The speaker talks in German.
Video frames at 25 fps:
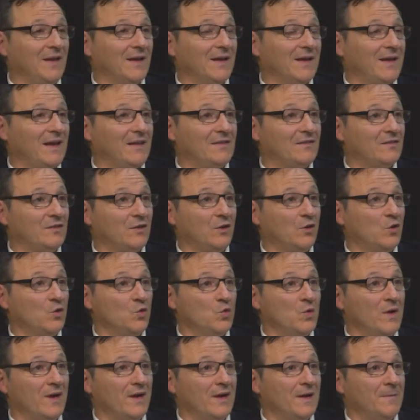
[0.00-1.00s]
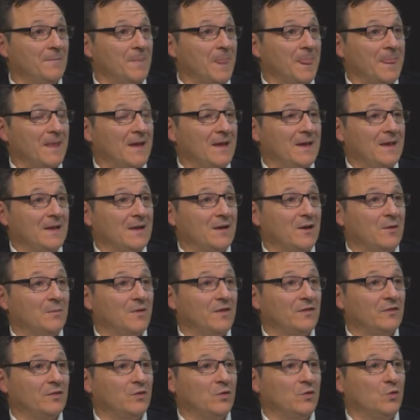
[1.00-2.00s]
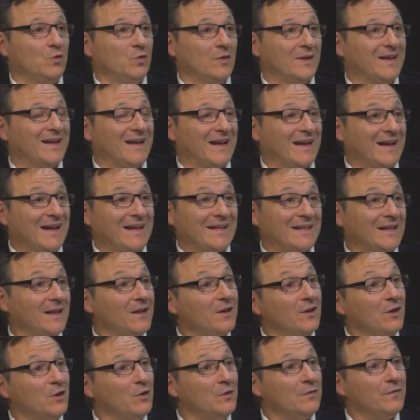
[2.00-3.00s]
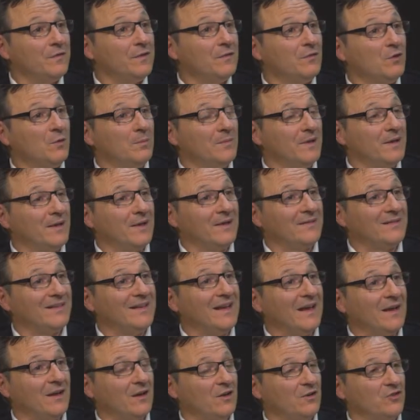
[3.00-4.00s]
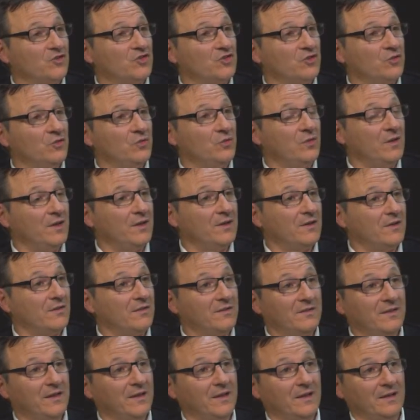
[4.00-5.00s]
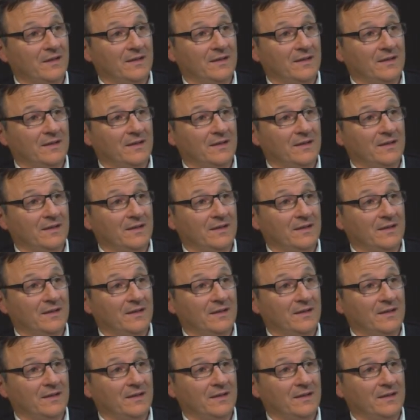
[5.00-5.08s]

Vielleicht gibt es auch... Äh, kann man so Geräte kaufen, wo man das Licht steuern kann, dass